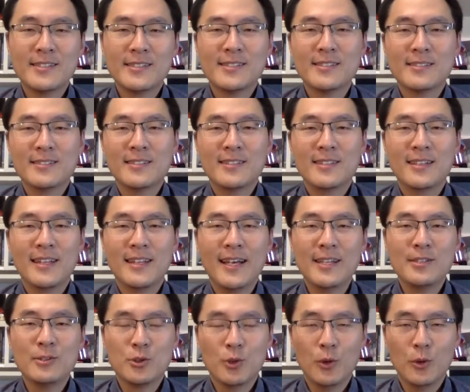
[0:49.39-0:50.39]
字来
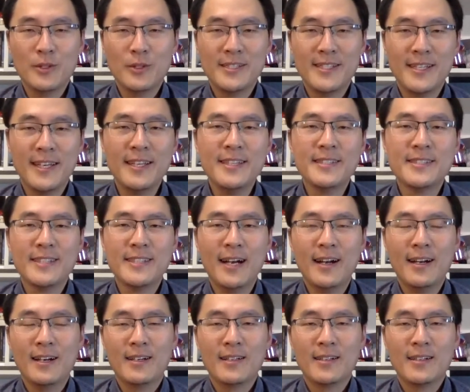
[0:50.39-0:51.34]
总结一下，